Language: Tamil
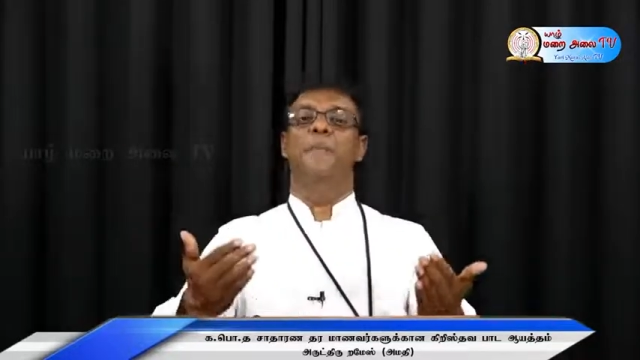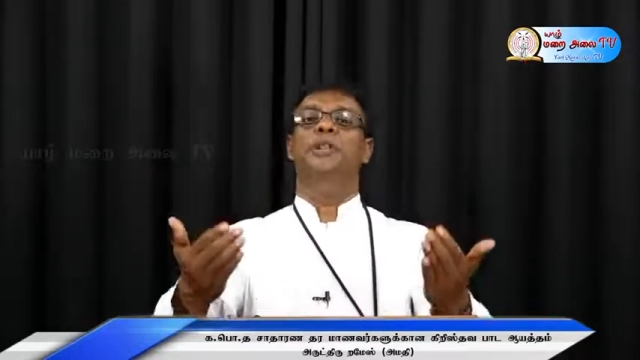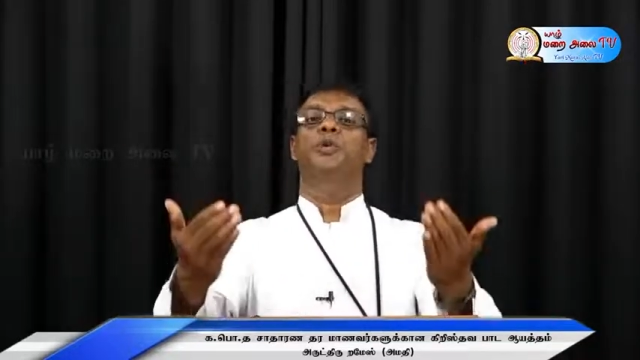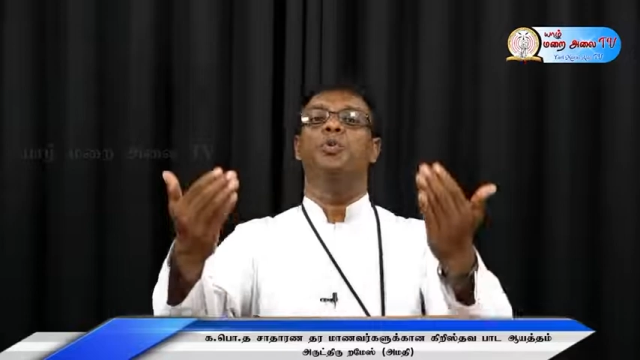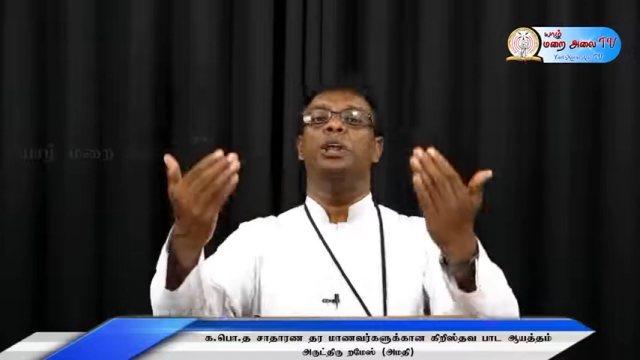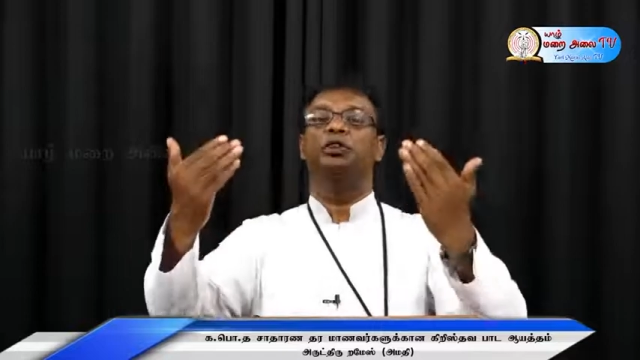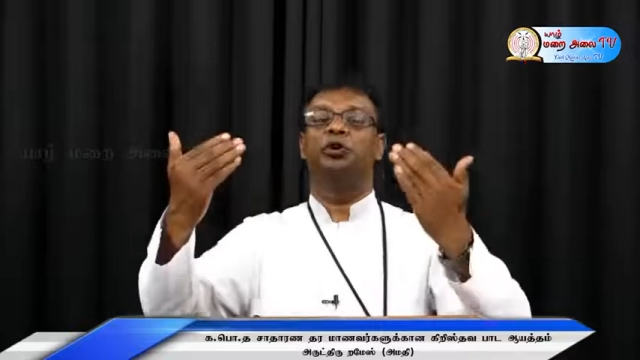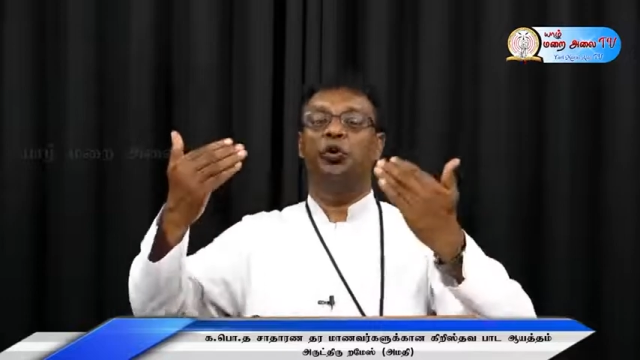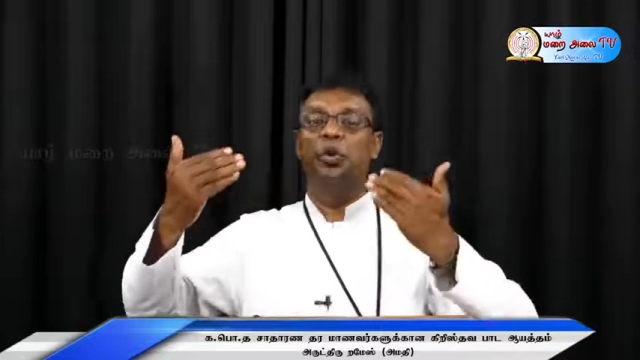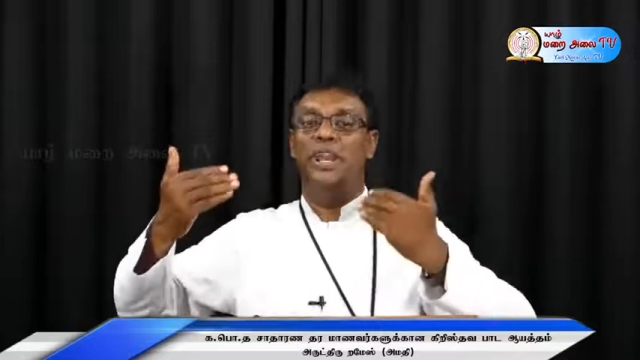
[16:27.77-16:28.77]

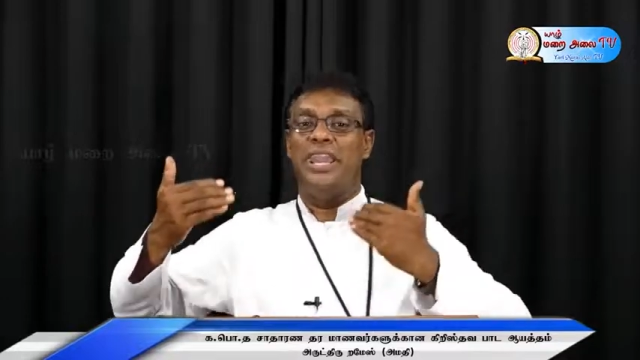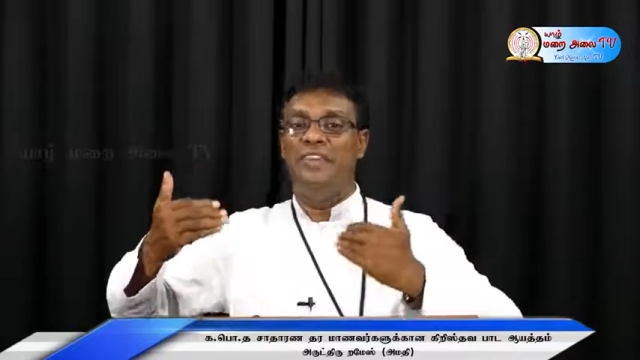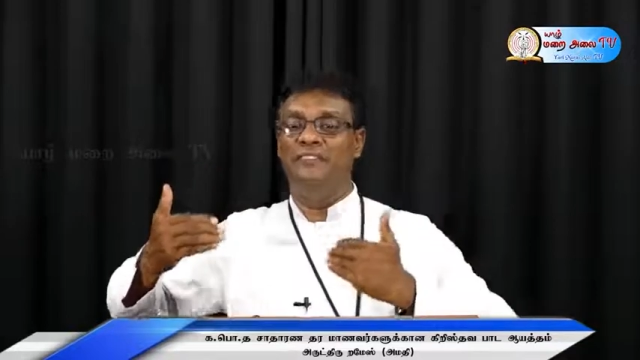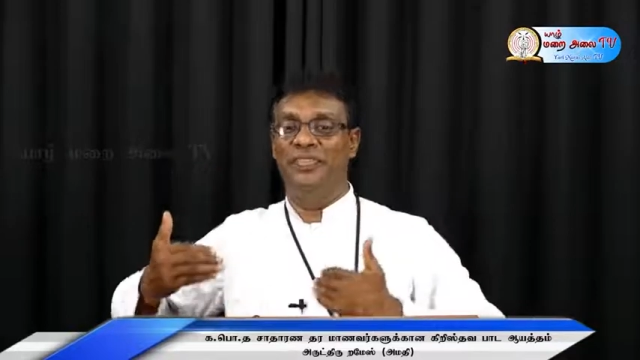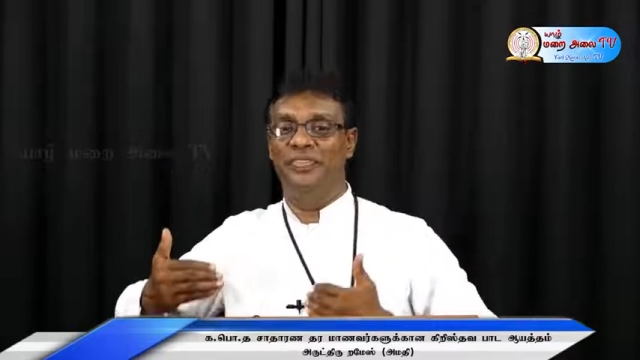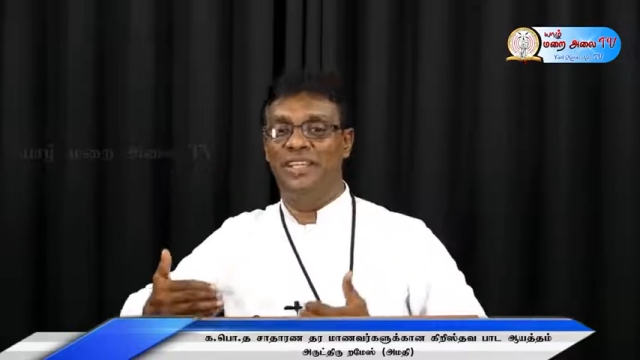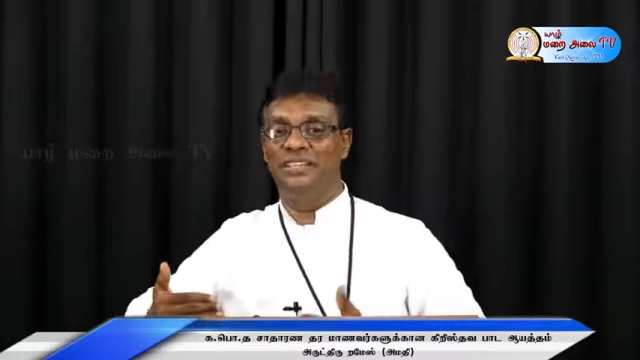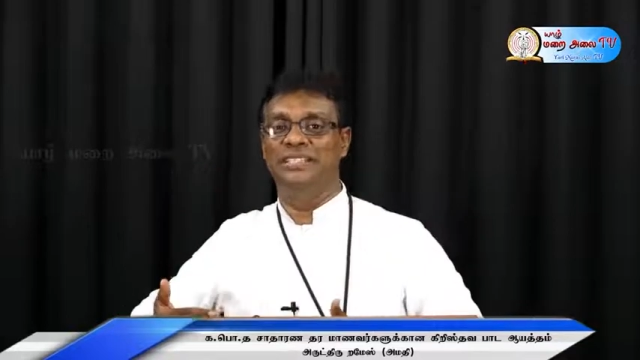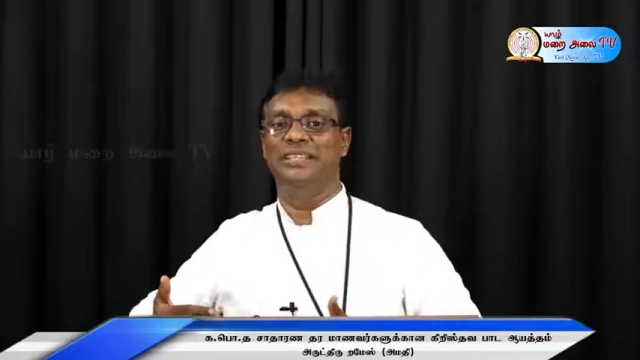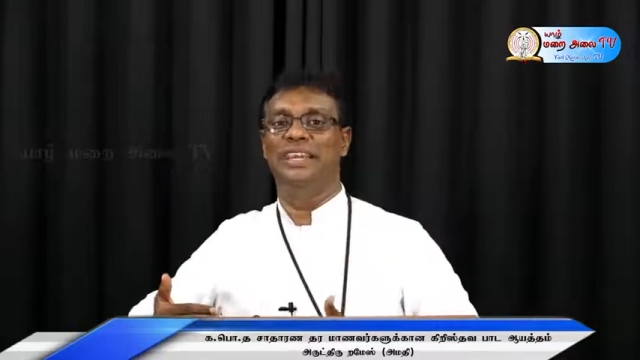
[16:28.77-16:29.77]
மனுக்குலத்துக்குள்ளே வந்தது